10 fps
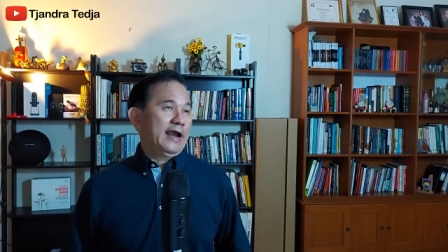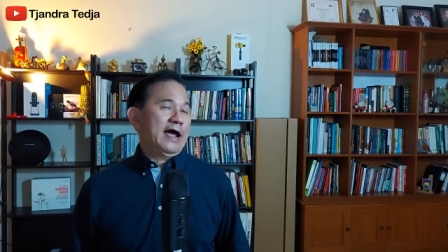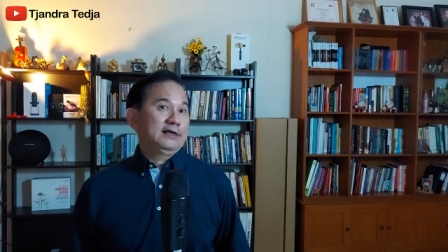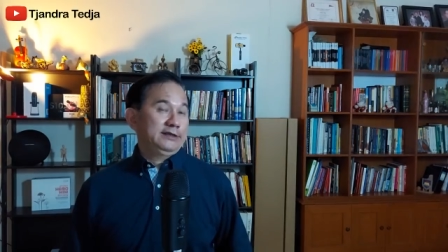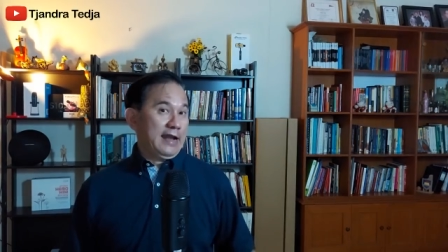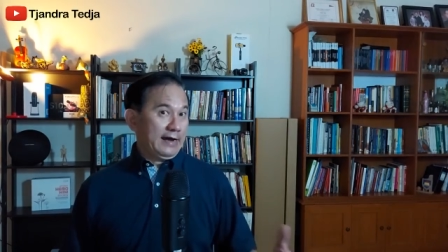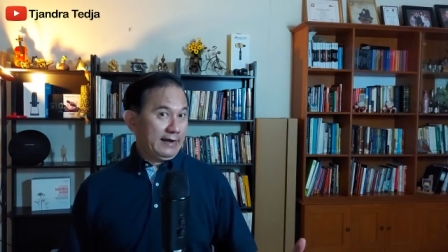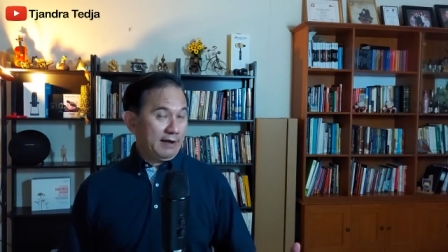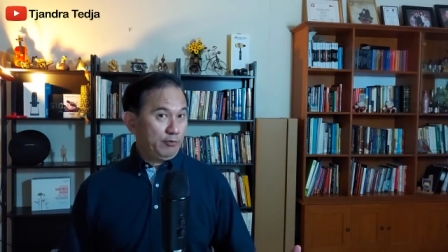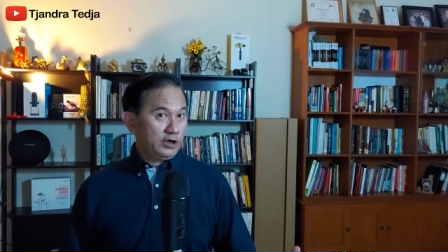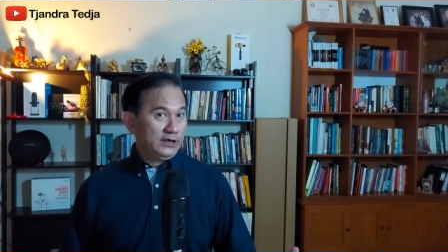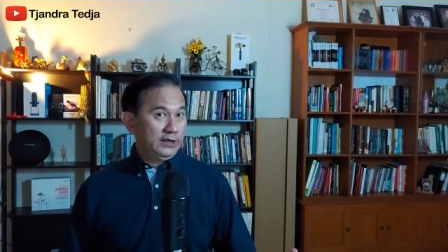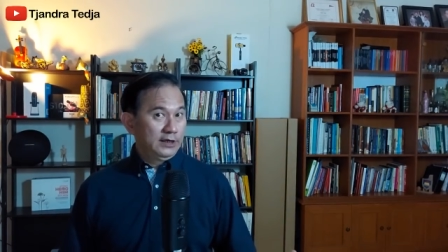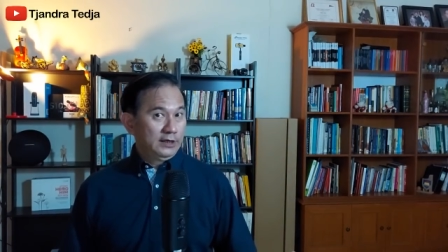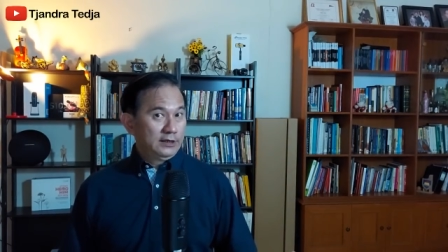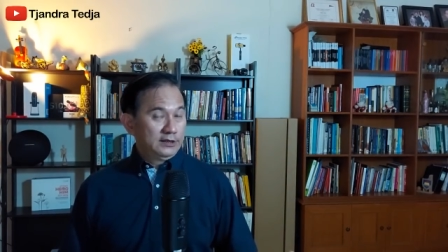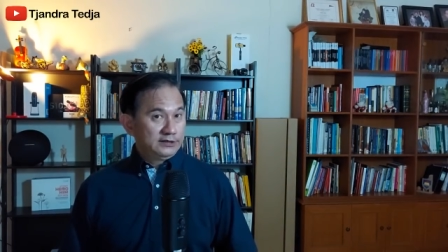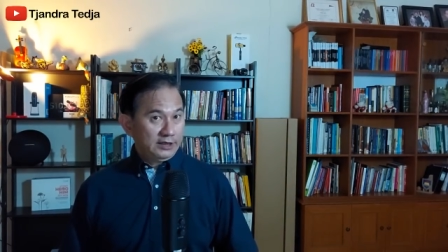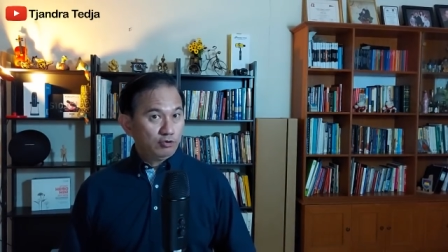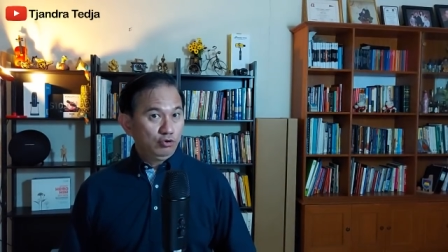Nah silakan lapori.
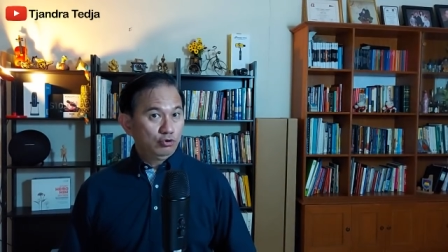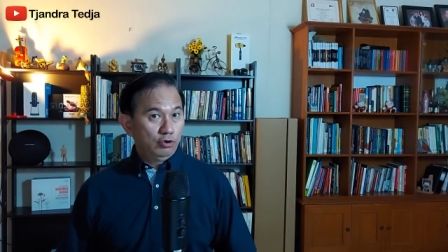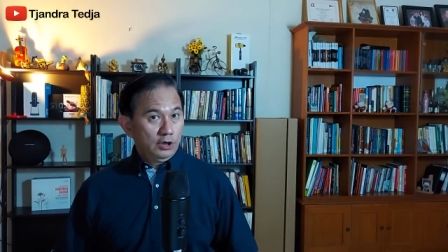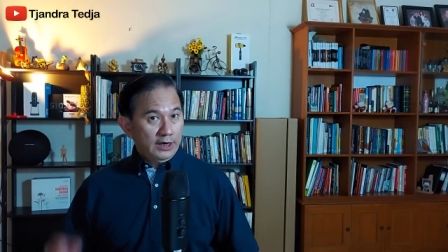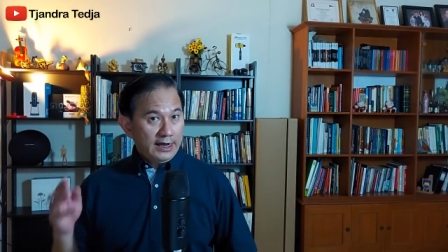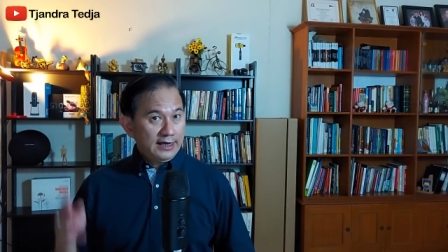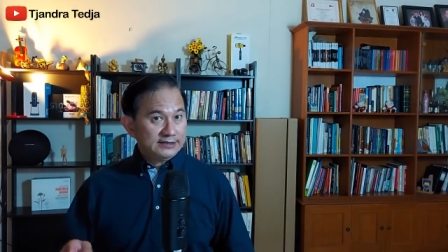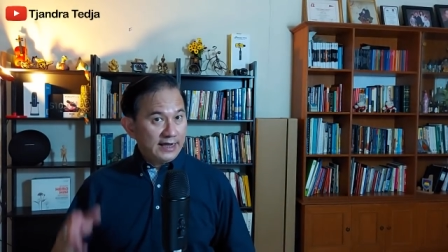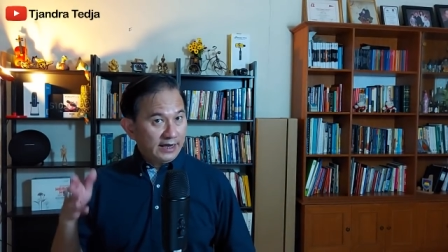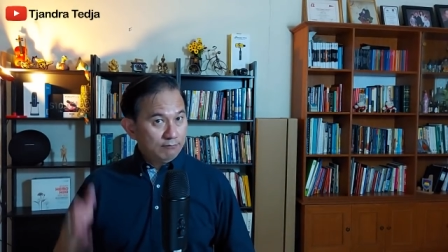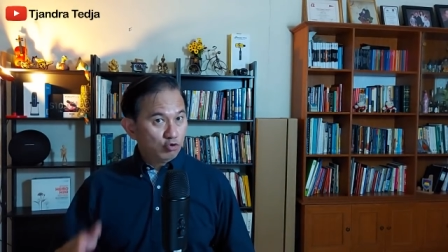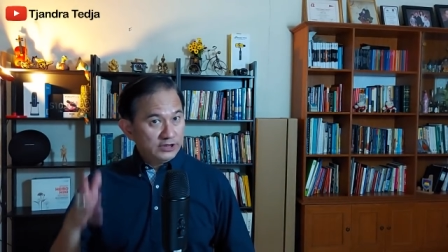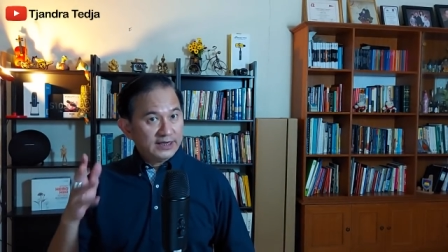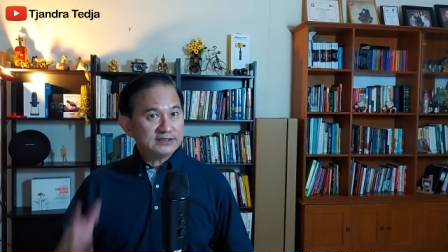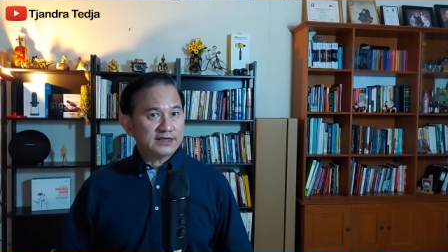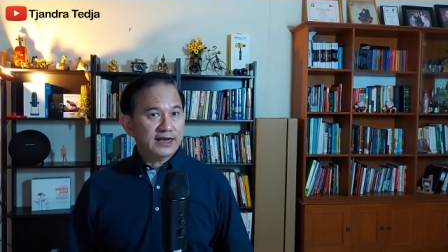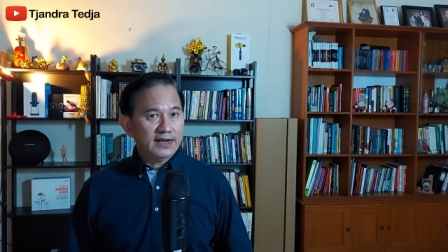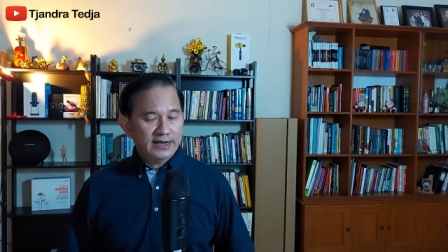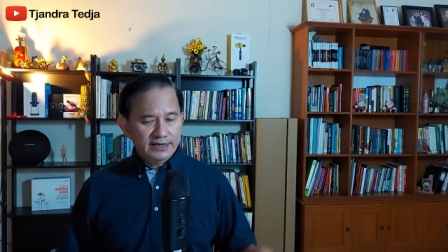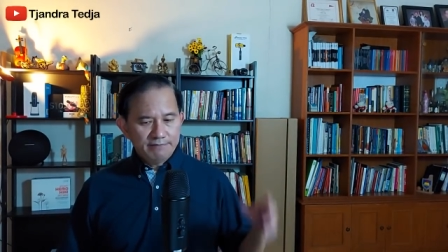Saya tunggu. Karena saya akan buktikan sekali
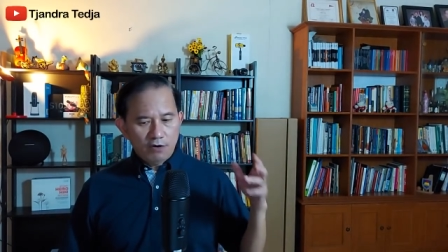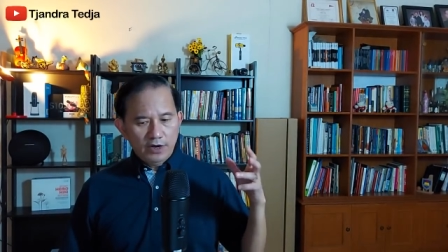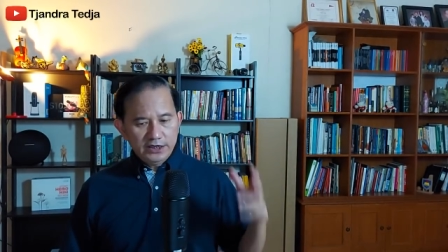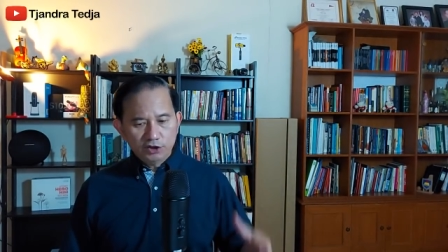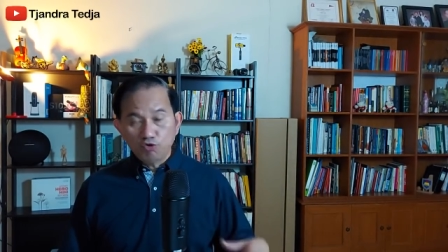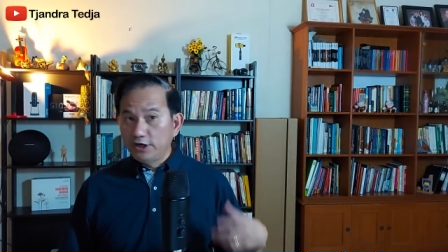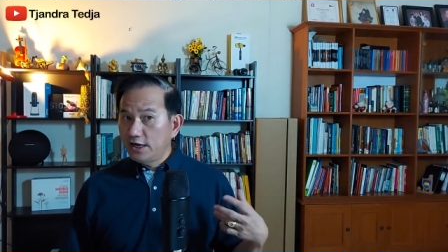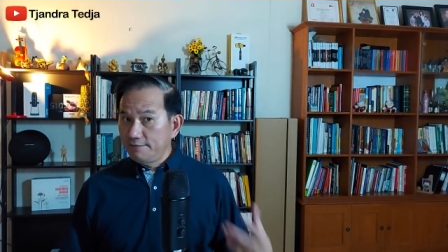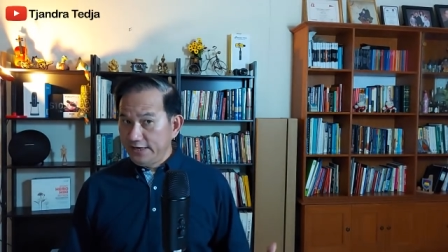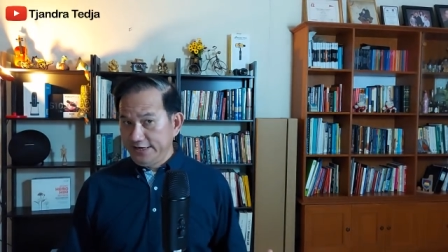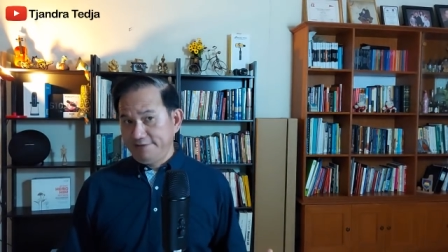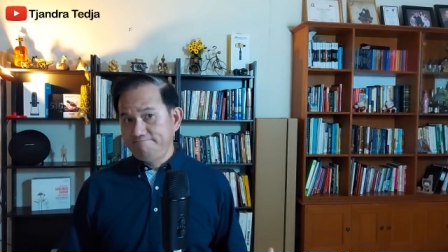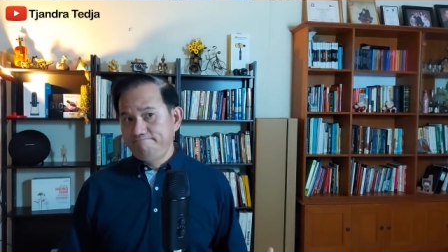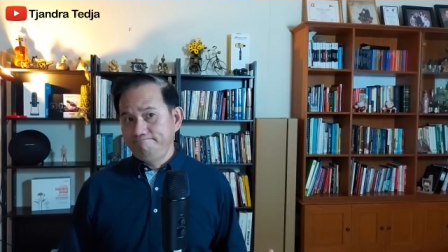lagi bahwa itu adalah money game.